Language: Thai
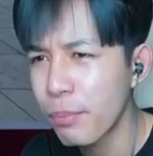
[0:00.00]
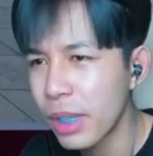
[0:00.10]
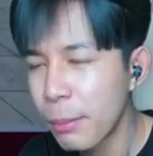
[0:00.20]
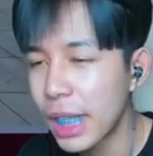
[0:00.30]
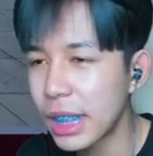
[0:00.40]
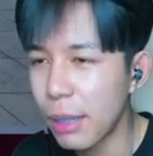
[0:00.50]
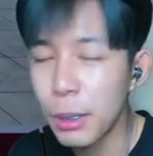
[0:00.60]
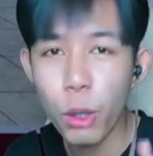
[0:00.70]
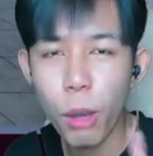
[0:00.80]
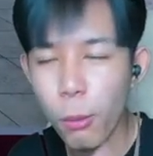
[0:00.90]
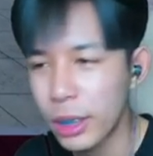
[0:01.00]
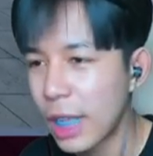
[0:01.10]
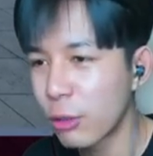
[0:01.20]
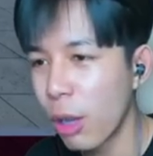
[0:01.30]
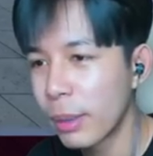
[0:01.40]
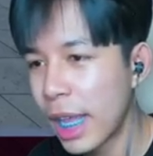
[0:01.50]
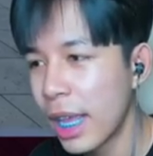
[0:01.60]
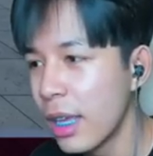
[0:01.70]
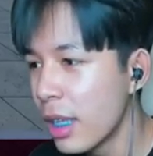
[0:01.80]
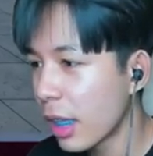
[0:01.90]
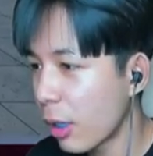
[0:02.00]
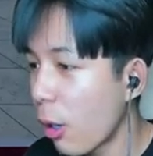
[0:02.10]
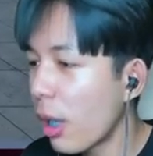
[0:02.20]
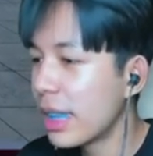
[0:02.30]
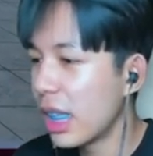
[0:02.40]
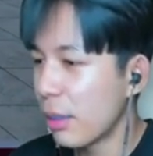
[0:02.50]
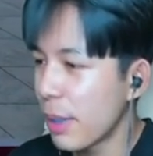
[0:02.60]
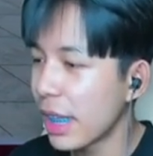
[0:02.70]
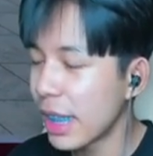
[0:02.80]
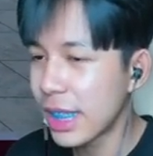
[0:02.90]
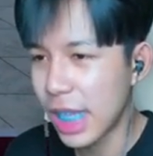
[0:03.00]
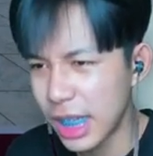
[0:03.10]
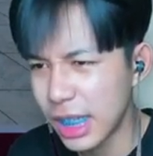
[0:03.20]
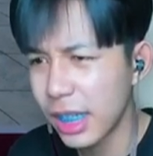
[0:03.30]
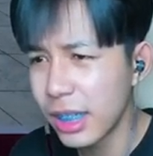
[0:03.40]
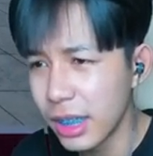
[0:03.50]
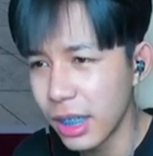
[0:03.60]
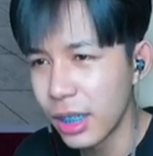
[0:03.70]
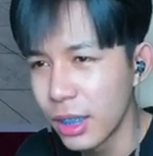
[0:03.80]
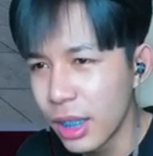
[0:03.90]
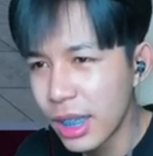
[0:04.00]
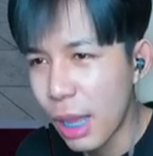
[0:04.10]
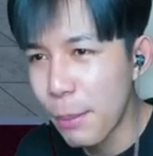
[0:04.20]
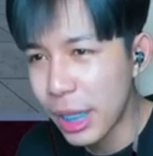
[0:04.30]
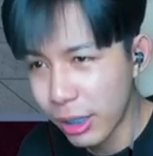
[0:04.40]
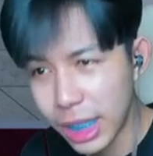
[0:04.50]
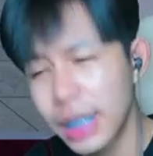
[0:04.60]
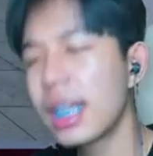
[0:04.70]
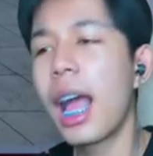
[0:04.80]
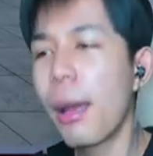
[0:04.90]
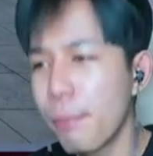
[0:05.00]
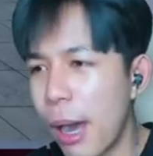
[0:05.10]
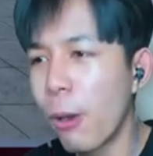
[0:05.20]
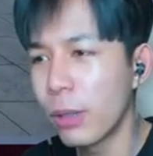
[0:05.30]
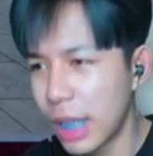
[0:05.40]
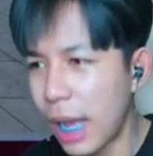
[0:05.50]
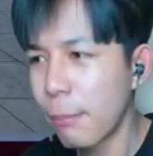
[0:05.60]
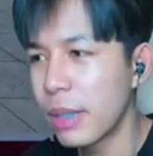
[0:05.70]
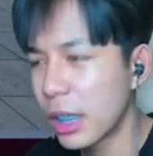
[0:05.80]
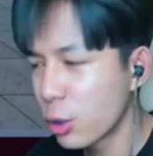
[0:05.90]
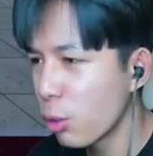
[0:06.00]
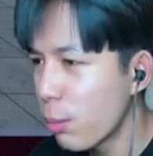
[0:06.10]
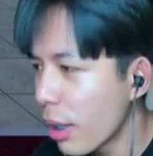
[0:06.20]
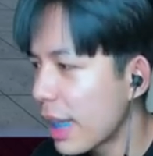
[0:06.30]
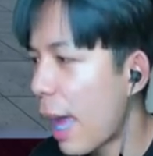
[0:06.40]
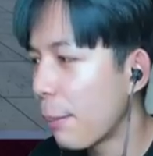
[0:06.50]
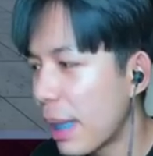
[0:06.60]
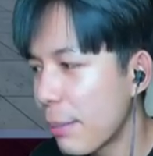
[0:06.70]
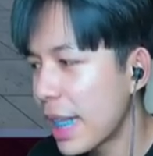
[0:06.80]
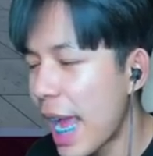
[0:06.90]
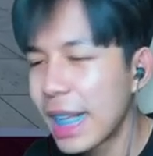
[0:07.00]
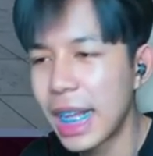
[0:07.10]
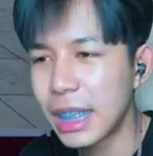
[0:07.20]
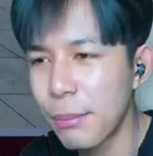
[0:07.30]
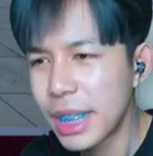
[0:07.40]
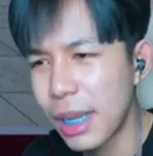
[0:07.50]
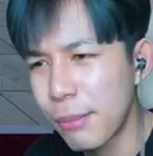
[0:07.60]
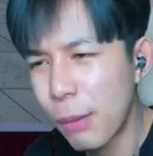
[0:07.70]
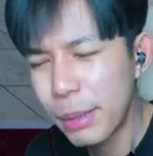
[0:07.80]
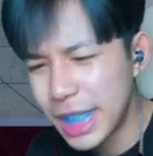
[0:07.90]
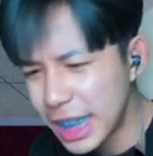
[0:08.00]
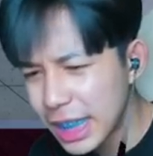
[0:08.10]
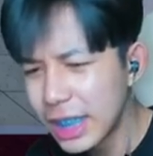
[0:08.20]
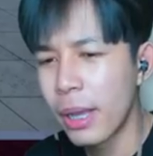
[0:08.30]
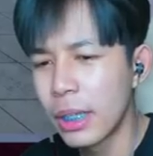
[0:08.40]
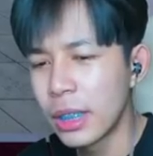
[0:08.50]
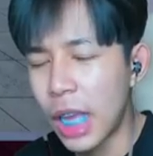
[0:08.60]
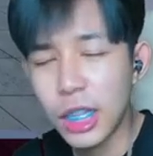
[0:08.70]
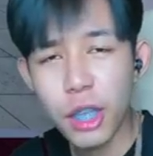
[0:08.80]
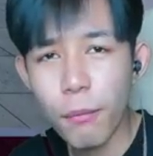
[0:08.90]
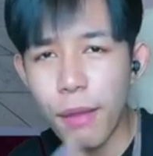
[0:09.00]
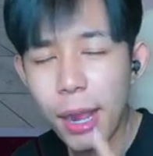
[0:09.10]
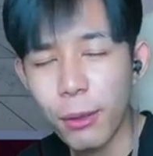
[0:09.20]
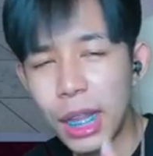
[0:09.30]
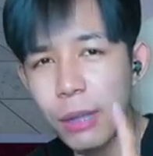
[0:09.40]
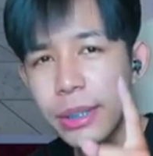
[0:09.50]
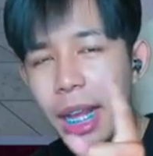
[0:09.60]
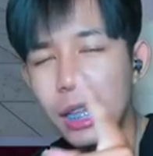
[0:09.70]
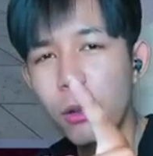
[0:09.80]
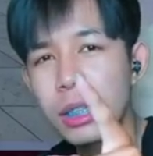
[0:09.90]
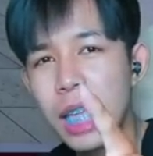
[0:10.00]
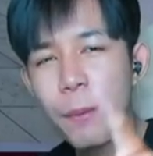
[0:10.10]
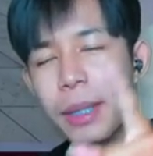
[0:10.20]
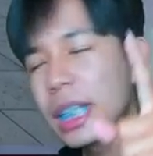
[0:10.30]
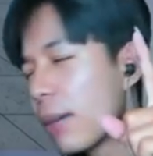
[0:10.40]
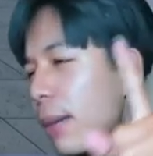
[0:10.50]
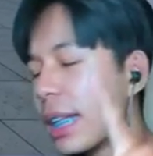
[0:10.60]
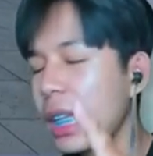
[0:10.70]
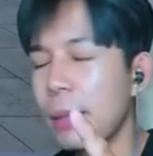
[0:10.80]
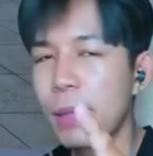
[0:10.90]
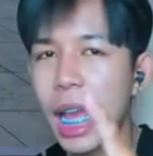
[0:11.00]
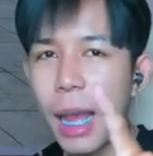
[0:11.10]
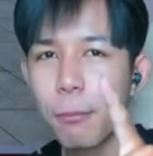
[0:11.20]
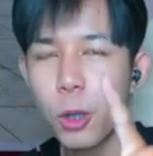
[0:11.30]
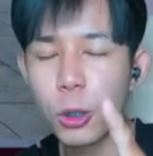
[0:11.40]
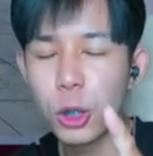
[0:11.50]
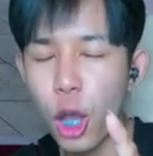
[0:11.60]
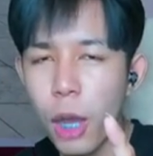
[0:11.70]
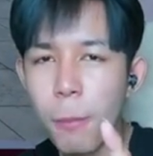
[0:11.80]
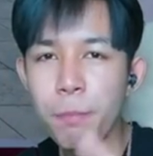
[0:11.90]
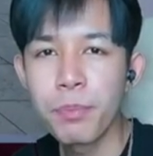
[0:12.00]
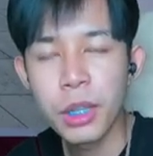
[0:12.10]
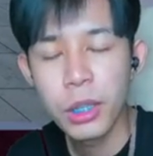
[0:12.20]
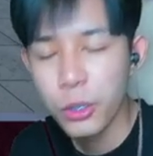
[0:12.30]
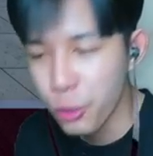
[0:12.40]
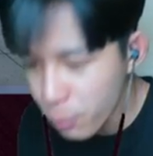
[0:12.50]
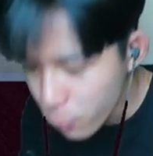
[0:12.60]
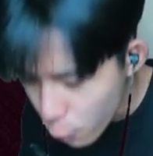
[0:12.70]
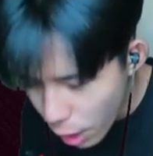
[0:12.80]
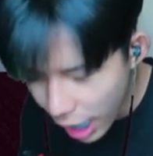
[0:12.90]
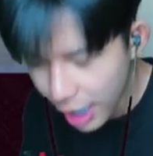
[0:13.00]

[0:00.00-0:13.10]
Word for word: พี่อาจจะยังไม่รู้คอมโบตายตัวเป็นไง แต่ก็ข้อเสียที่พี่เห็นได้ชัดเลยก็คือ ดาเมจค่อนข้างจะเบานะครับ ยังสู้พวกดาบอะไรไม่ได้นะ ดาเมจยังเบาเป็นนิดนึง ใครชอบฝากกดไลค์ กดซับสไครต์และกดแชร์ไว้เจอกันใหม่ในคลิปหน้าครับ น้องๆจุ๊งมา